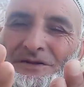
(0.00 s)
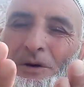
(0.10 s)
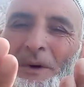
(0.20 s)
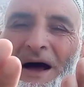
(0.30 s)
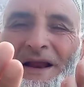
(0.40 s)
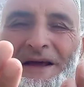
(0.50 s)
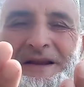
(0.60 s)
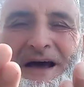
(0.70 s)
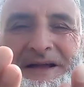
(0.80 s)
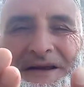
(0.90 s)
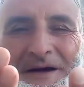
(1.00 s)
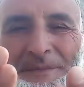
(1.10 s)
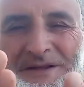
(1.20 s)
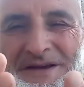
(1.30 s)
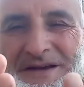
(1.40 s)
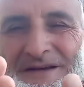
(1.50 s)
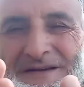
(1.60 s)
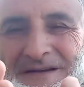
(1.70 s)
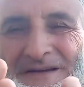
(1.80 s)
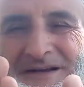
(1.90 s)
دم علينا نعمتك
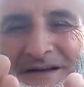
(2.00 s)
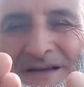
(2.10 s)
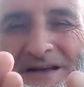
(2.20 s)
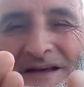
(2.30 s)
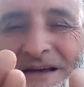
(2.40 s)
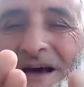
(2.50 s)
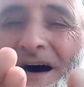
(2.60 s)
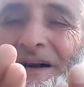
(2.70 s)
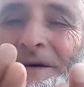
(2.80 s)
يا